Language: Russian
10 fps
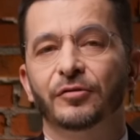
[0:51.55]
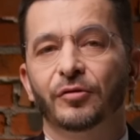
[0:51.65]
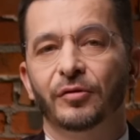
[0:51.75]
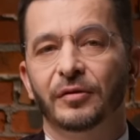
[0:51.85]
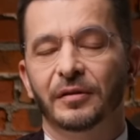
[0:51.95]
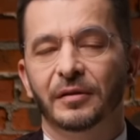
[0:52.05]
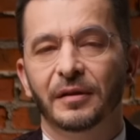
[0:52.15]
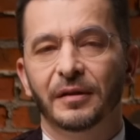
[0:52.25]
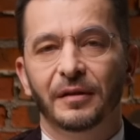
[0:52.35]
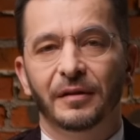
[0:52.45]
что это
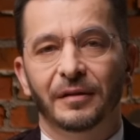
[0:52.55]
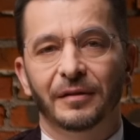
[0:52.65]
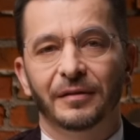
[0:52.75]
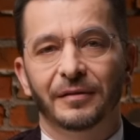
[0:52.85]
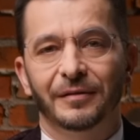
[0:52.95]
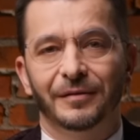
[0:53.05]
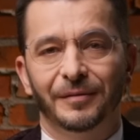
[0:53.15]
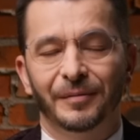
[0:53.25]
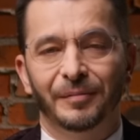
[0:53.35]
э,